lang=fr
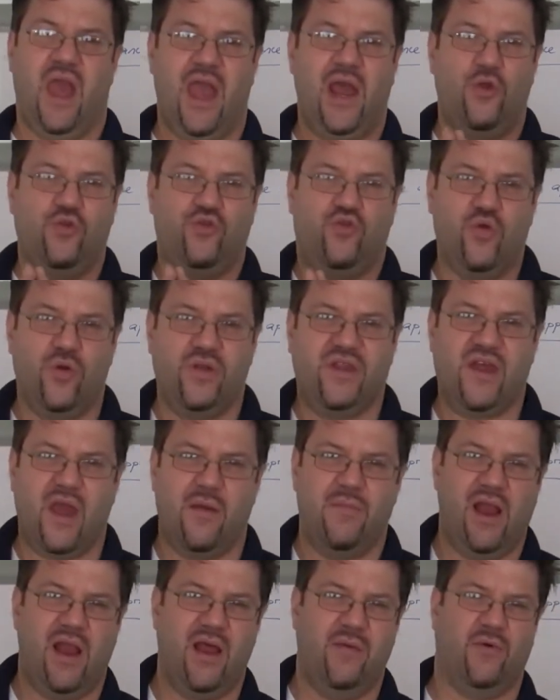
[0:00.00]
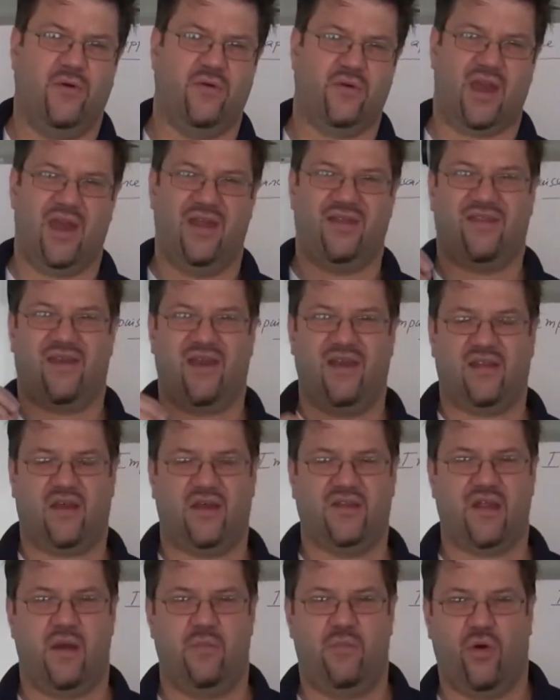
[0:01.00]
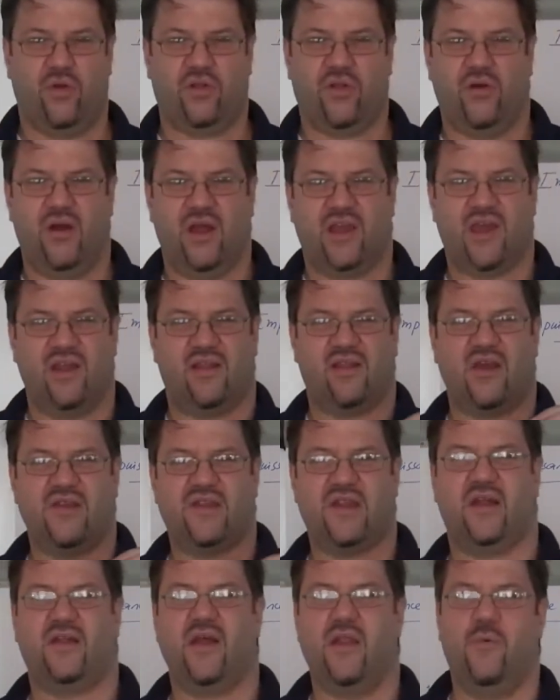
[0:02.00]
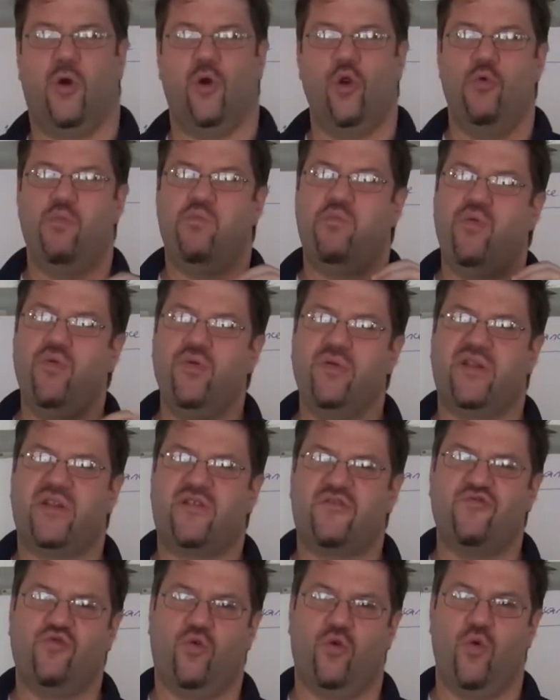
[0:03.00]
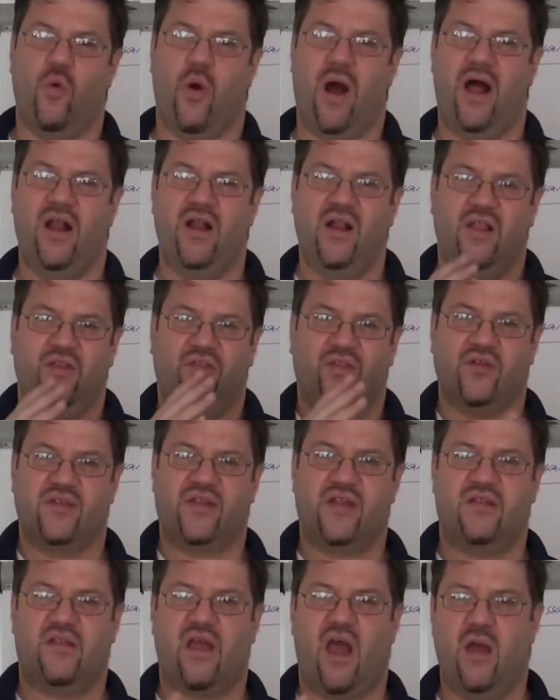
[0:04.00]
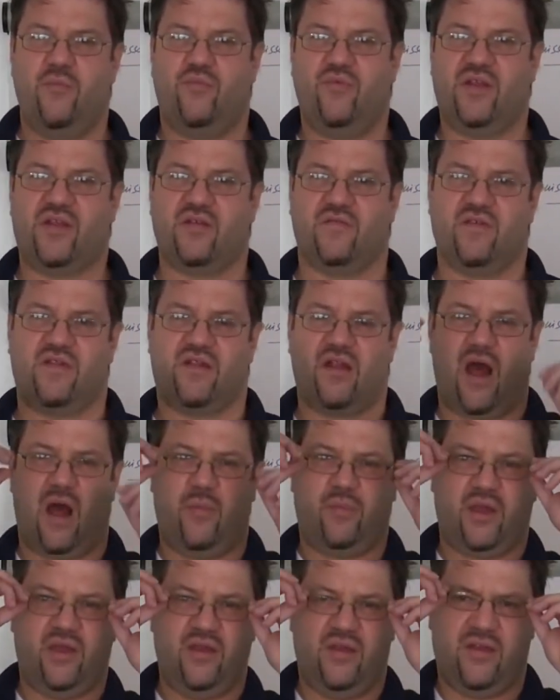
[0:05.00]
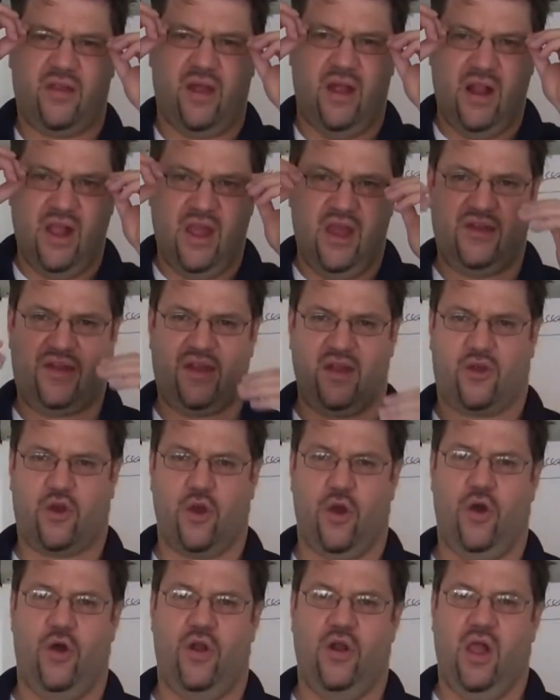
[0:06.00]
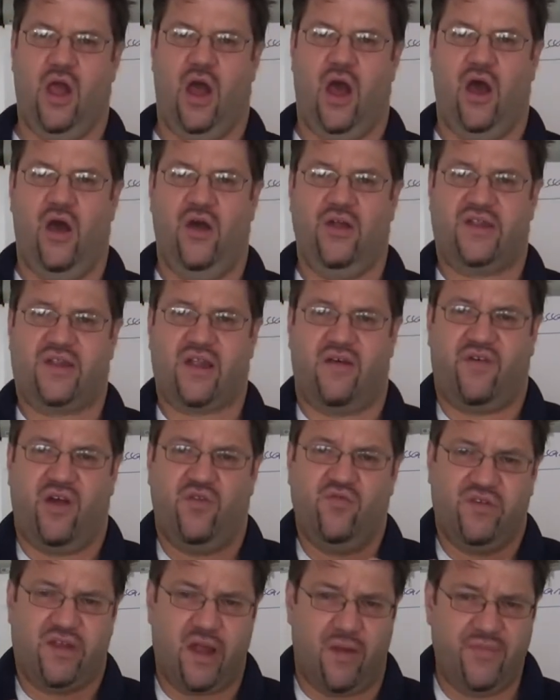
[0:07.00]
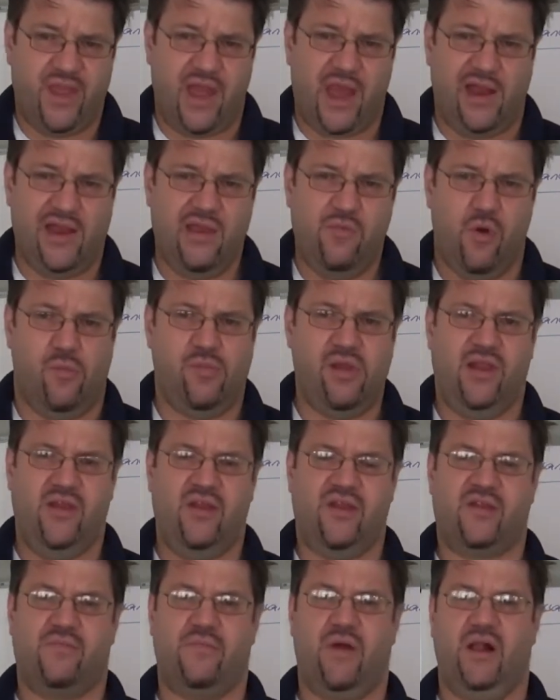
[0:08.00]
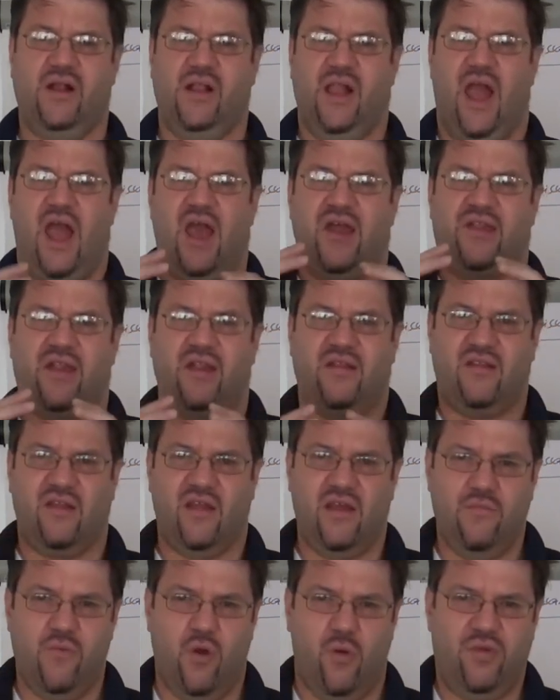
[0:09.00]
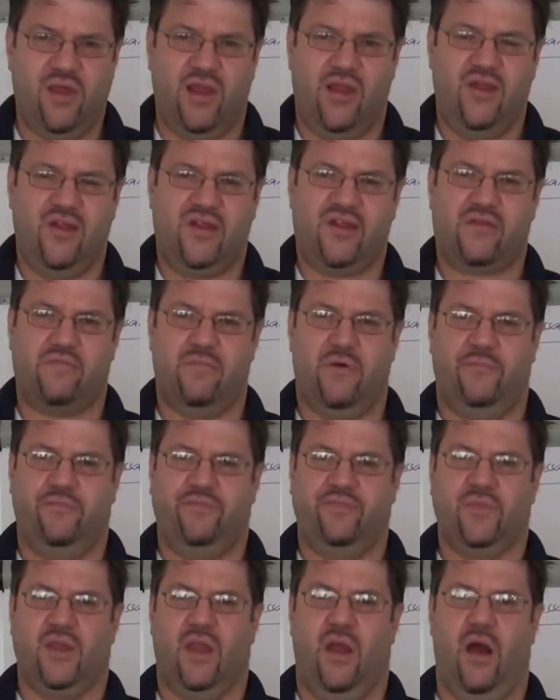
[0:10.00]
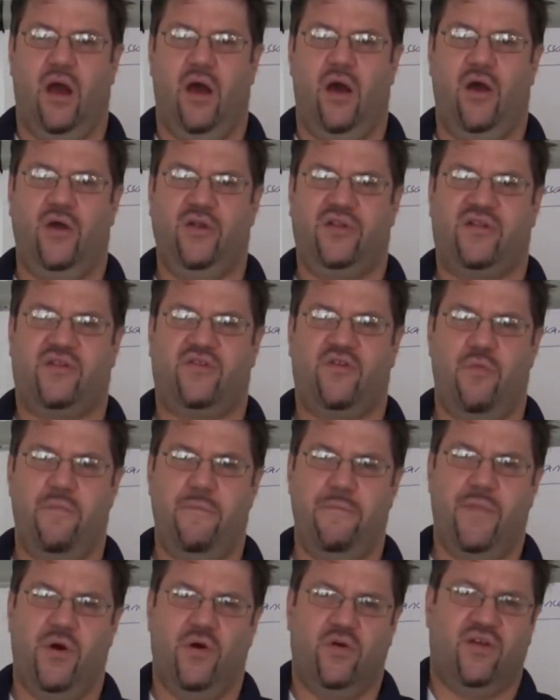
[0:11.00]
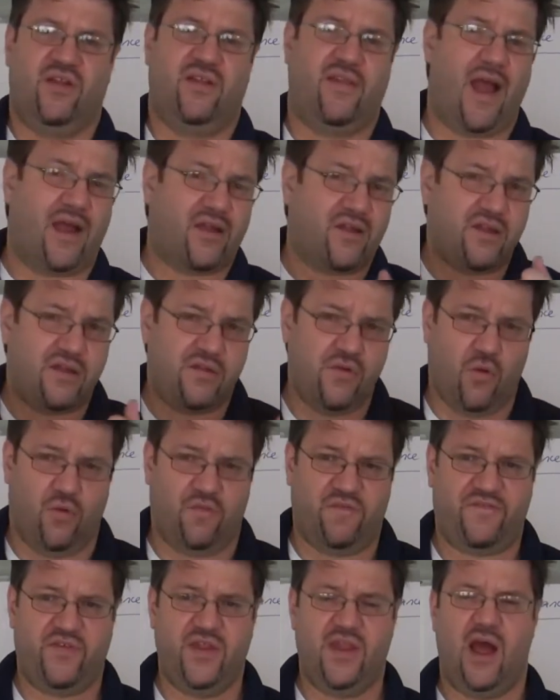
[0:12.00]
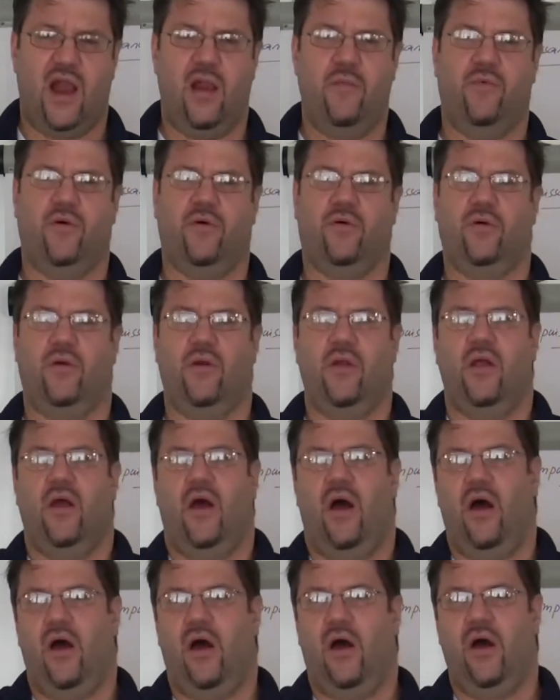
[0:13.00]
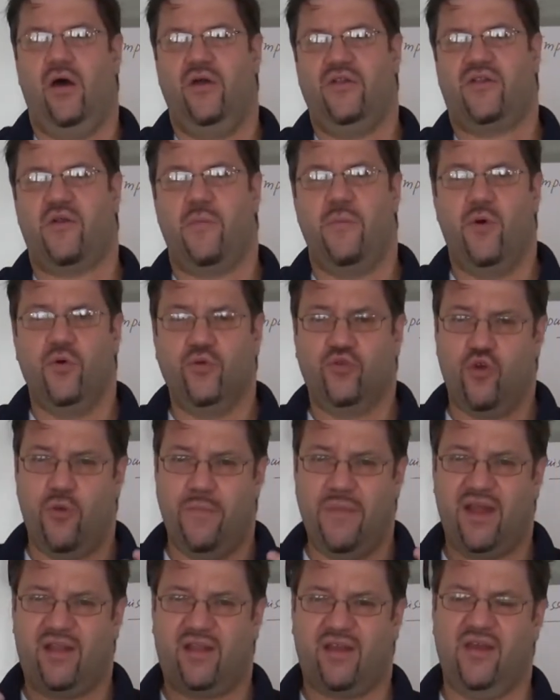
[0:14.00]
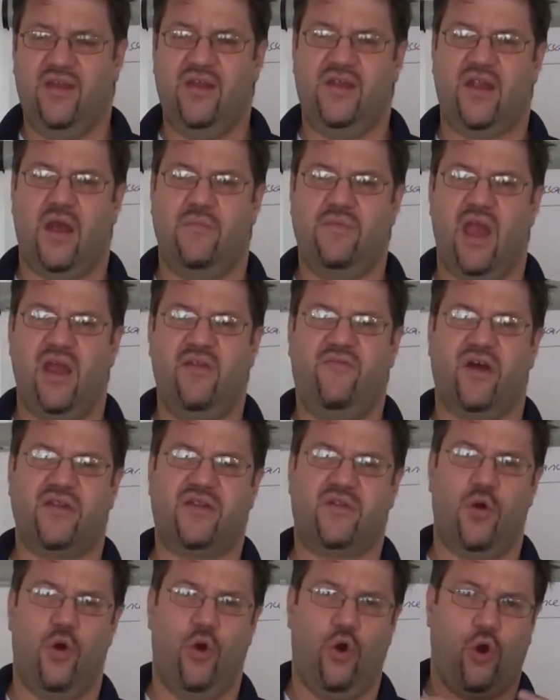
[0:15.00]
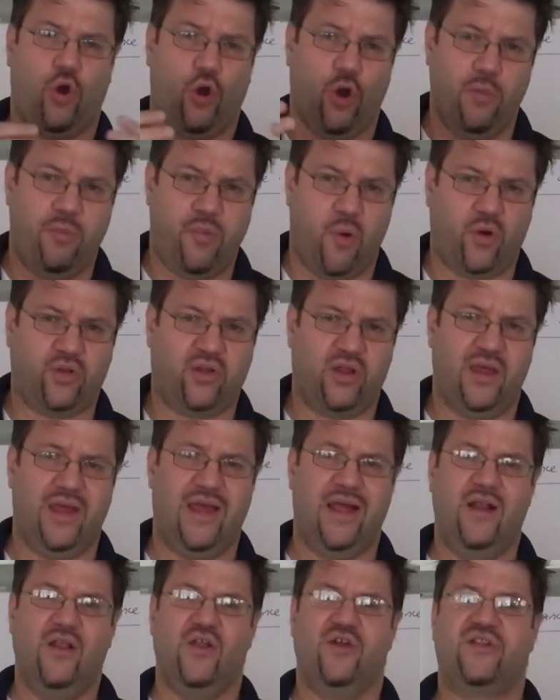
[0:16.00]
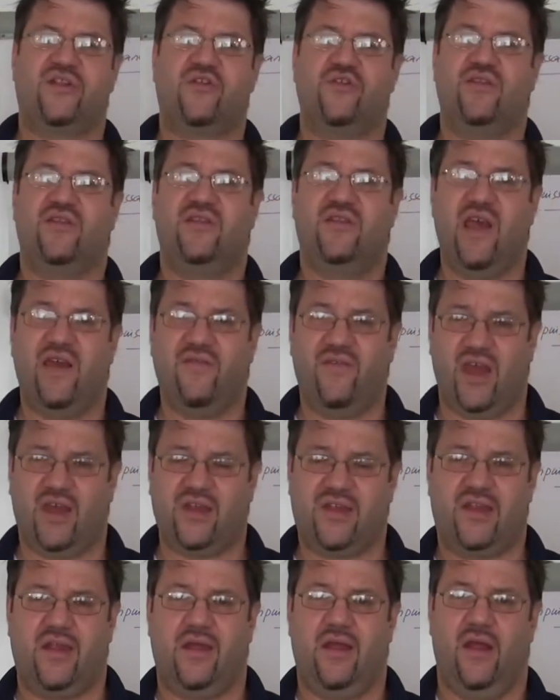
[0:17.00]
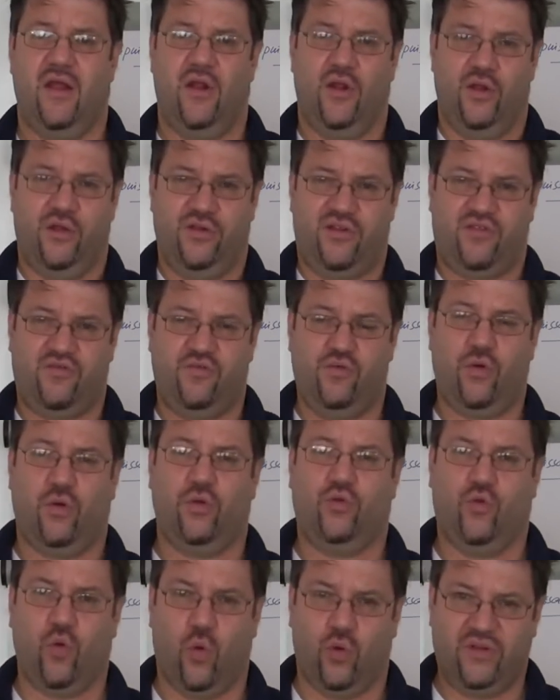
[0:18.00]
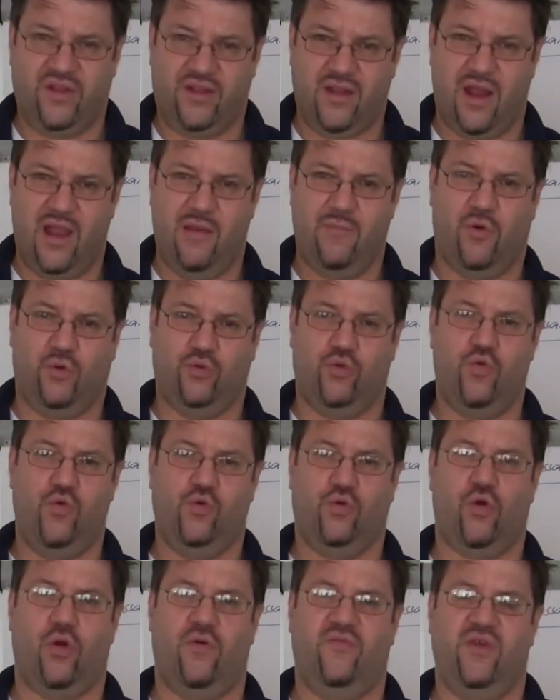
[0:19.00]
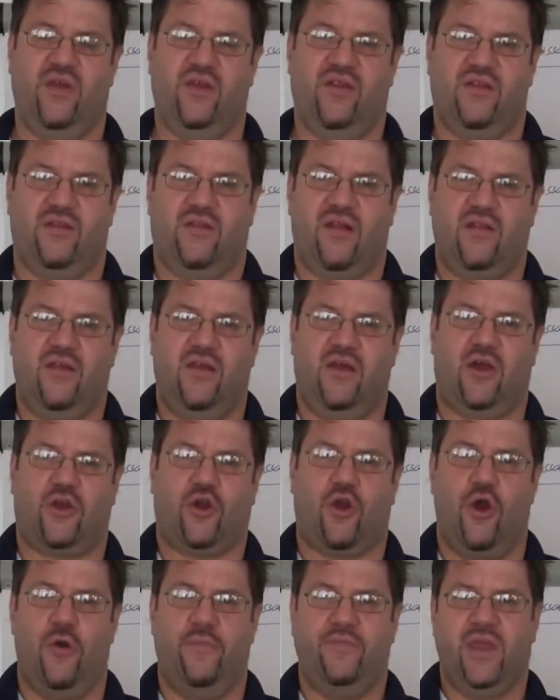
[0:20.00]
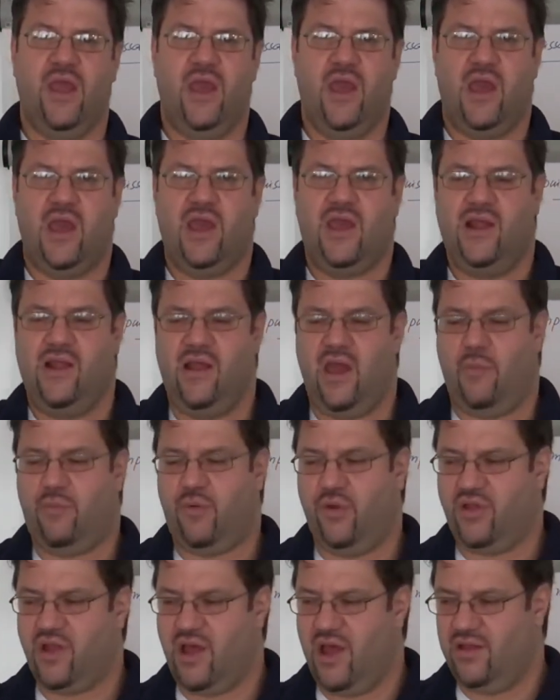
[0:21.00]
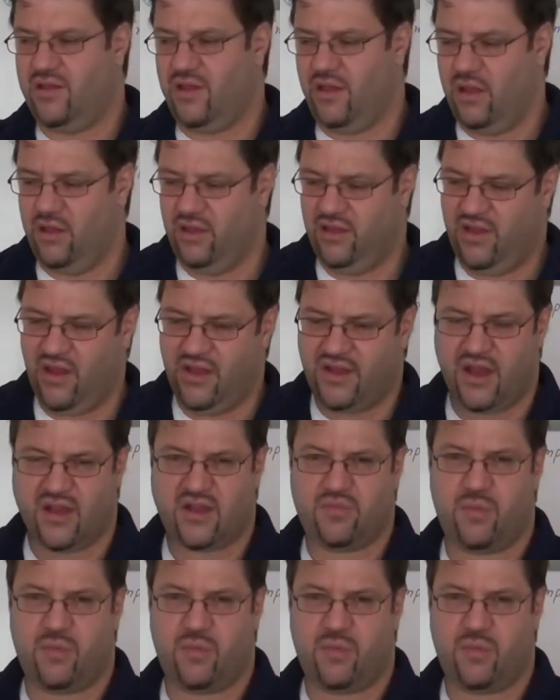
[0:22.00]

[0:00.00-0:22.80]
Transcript: Et le deuxième élément qui est très très important et qui est très certainement le plus sournois dans cette impuissance apprise, c'est que euh, ça va nous amener à l'immobilisme. Et cet immobilisme, euh, ce manque d'action finalement, euh, ce manque de maîtrise, eh bien il va se reporter, se déverser sur d'autres éléments de notre vie. C'est-à-dire que il y a peut-être des